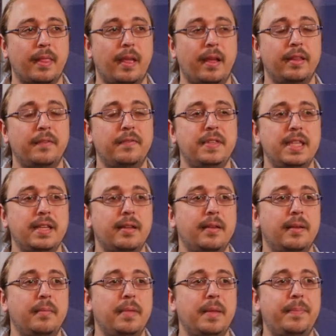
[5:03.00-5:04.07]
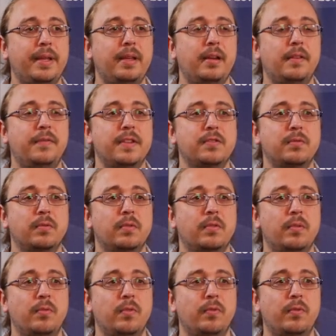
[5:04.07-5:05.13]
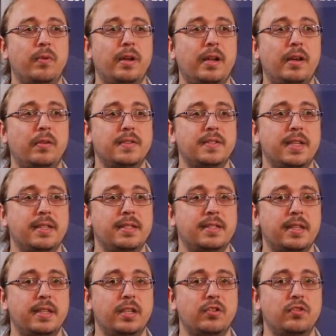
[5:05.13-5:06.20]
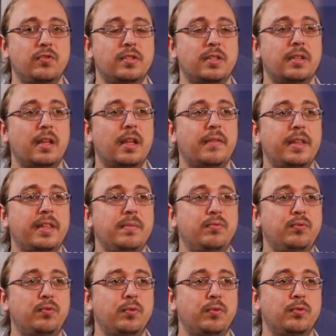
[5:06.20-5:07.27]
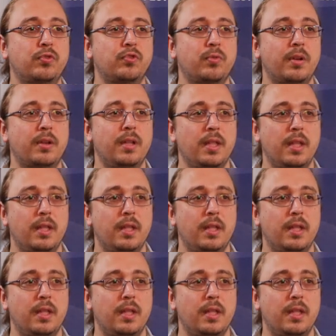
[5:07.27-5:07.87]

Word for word: un avenir, mais pas de la façon comme on le voit à l'ancienne, c'est-à-dire juste avec des boutons de choix.